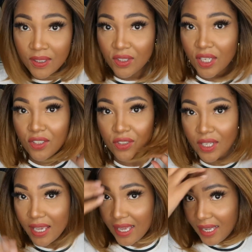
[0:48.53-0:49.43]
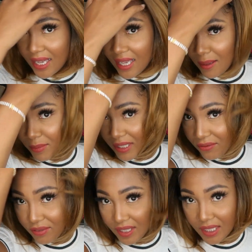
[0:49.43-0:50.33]
E, gente, ela é
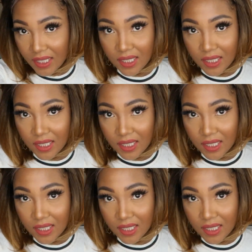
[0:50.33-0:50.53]
magnifique.